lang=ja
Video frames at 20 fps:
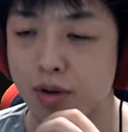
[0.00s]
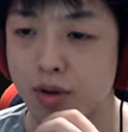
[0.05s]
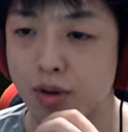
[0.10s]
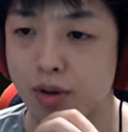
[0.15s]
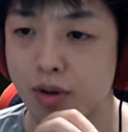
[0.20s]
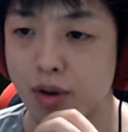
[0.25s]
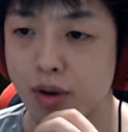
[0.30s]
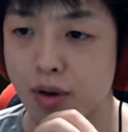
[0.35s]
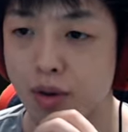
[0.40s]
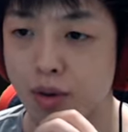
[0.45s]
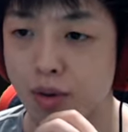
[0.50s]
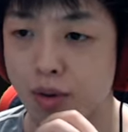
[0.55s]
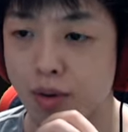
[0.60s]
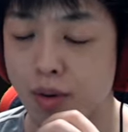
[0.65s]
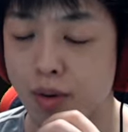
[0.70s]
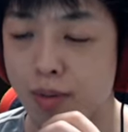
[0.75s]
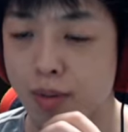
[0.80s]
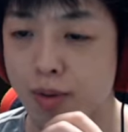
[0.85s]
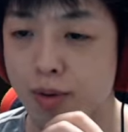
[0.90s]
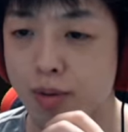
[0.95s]
て
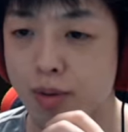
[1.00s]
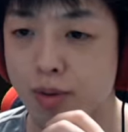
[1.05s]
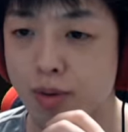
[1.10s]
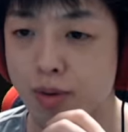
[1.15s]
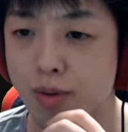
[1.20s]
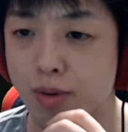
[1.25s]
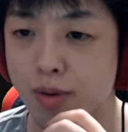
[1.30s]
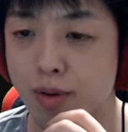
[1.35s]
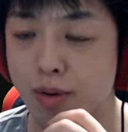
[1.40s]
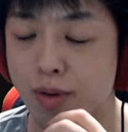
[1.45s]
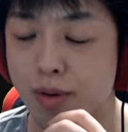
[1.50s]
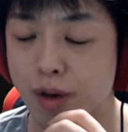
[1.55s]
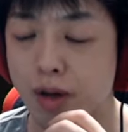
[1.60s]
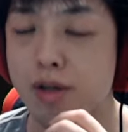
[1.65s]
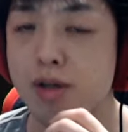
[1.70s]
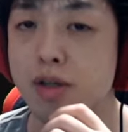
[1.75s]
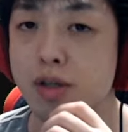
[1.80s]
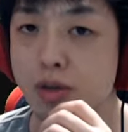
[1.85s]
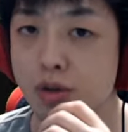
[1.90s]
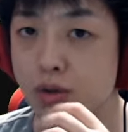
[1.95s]
思ったん
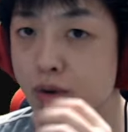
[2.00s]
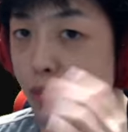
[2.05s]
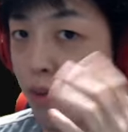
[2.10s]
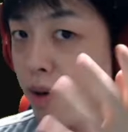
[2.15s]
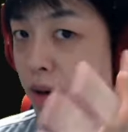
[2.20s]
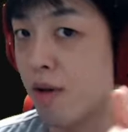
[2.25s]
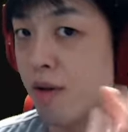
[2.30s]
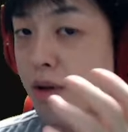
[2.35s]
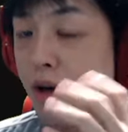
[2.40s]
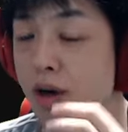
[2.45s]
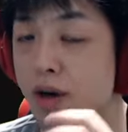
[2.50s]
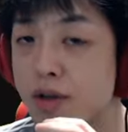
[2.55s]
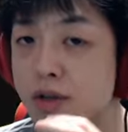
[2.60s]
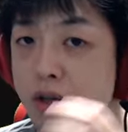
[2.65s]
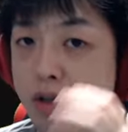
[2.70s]
ですよ登れる高さ